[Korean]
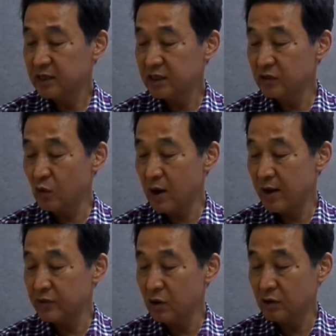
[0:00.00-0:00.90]

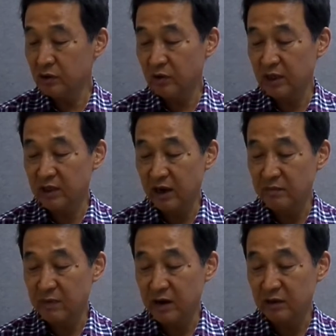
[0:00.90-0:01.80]
시조가 성덕이
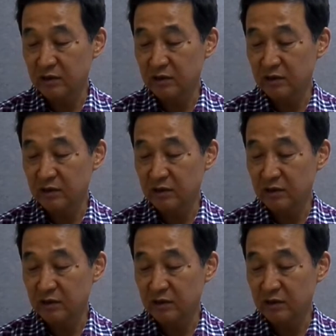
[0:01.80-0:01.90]
있다는 말을